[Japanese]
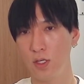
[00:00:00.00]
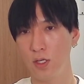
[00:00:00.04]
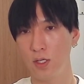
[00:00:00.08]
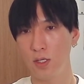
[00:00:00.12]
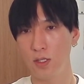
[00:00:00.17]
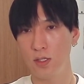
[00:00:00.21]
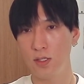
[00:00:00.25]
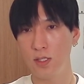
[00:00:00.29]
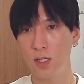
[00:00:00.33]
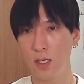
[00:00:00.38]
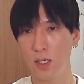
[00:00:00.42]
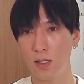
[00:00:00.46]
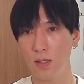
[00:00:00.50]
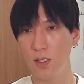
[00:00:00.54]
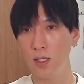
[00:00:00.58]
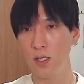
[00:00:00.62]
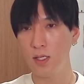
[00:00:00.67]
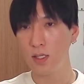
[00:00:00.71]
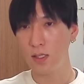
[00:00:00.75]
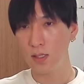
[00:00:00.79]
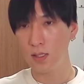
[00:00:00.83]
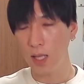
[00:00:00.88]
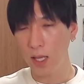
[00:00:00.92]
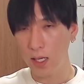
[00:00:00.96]
じゃあ、
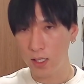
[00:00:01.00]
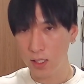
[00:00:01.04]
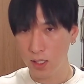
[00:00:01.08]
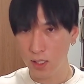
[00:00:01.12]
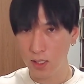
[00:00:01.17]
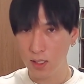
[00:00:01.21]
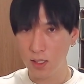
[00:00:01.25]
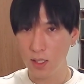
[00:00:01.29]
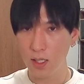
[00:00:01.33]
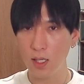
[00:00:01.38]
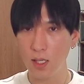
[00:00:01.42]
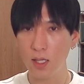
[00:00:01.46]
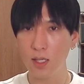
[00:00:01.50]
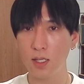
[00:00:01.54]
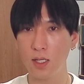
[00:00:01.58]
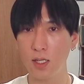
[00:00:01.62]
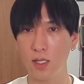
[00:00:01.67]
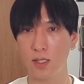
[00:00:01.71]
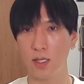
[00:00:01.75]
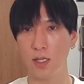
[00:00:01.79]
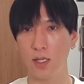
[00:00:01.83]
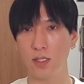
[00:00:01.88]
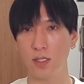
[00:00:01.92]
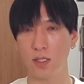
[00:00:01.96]
日対日経平均
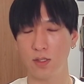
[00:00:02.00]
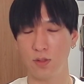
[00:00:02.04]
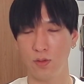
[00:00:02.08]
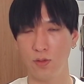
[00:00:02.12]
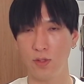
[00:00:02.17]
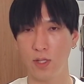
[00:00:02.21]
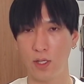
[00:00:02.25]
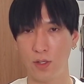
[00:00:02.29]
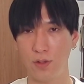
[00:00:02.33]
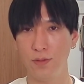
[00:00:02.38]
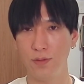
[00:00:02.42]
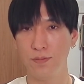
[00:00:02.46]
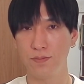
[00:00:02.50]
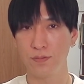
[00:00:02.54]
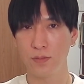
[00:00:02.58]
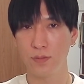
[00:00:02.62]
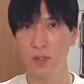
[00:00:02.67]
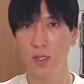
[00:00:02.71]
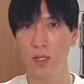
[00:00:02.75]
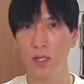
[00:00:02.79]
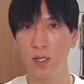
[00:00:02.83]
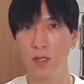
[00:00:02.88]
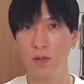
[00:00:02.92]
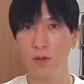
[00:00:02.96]
に対してはどうなの
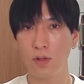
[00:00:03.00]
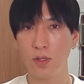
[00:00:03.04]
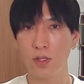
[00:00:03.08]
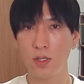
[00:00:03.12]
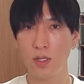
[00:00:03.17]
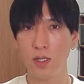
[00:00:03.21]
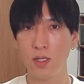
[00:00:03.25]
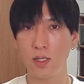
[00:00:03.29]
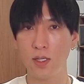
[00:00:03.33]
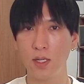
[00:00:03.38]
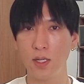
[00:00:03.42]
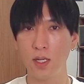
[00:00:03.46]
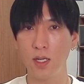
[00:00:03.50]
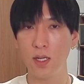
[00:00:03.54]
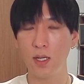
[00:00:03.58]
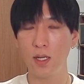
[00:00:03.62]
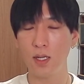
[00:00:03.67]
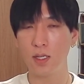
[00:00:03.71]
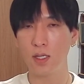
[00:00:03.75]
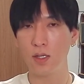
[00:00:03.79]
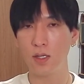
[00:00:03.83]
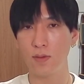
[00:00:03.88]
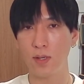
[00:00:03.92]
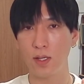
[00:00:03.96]
これ日経
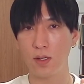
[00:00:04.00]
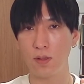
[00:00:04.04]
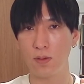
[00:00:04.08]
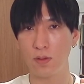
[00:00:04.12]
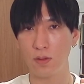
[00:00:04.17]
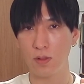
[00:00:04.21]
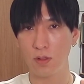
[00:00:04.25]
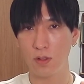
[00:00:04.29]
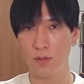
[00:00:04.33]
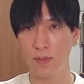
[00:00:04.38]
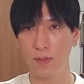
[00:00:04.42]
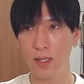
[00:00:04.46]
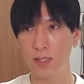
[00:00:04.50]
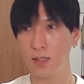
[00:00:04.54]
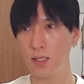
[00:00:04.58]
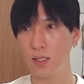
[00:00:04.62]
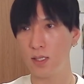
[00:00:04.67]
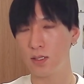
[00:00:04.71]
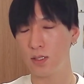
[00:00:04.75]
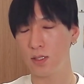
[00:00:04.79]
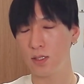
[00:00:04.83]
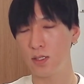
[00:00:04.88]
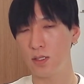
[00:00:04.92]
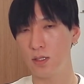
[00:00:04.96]
平均割ることの
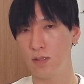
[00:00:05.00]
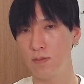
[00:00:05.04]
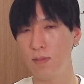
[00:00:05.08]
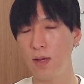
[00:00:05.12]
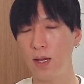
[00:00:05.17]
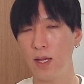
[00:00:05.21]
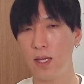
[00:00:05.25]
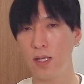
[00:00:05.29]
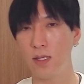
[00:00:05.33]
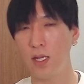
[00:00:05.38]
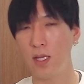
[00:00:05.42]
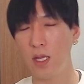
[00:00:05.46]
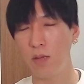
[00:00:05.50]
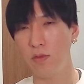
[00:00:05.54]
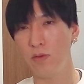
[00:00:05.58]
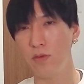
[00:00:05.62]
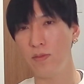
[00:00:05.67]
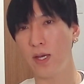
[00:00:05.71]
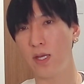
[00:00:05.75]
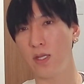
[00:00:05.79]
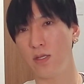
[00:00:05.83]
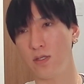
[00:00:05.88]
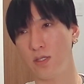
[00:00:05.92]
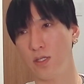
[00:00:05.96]
マザーズ。まあ NM
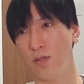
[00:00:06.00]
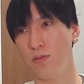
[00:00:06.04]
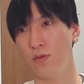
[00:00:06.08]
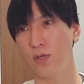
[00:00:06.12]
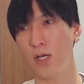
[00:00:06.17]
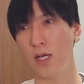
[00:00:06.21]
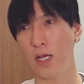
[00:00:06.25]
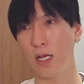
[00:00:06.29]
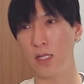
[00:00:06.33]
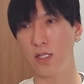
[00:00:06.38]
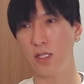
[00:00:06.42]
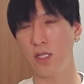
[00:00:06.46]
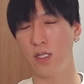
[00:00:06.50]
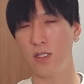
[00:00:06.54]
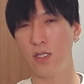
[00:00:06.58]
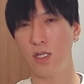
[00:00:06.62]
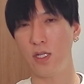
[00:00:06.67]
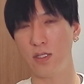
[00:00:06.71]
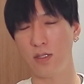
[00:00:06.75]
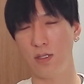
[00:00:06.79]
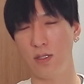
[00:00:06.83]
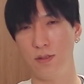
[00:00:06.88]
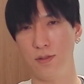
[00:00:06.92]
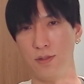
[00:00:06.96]
バイスって僕は勝手に言って
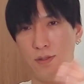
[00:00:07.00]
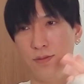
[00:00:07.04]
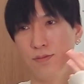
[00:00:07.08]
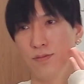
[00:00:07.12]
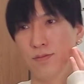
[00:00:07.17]
るやつですよ。